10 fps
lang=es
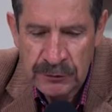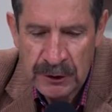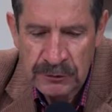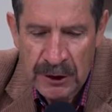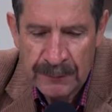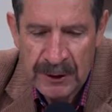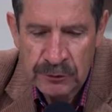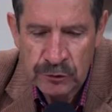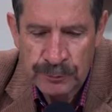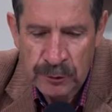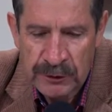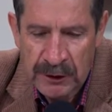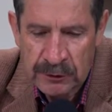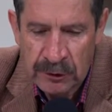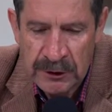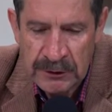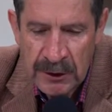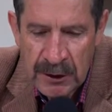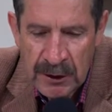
de los elementos protectores